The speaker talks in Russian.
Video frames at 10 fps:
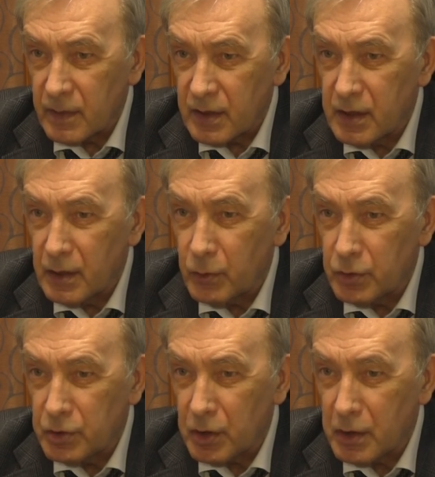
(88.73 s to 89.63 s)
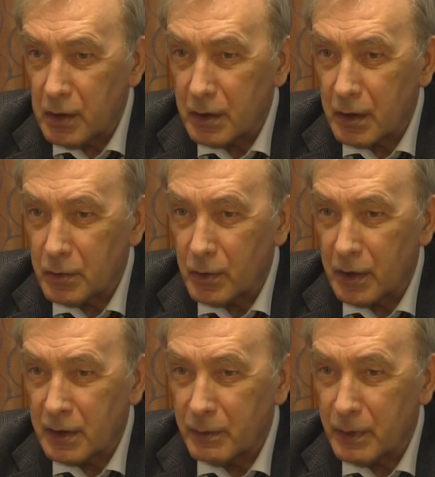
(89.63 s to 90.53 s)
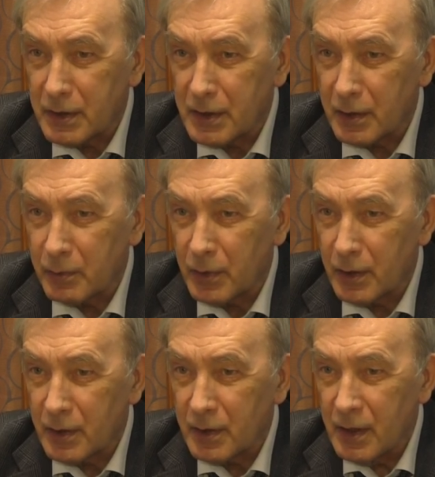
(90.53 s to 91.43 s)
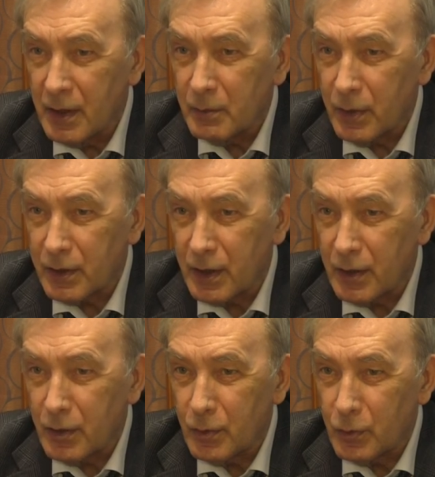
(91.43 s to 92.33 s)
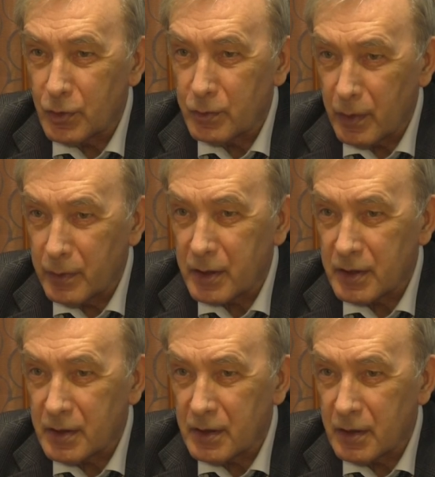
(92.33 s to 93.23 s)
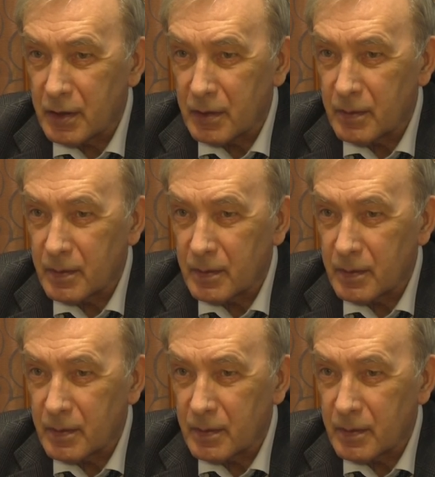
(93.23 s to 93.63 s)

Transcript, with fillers: те мучения, которые она претерпела, пока ее муж был президентом.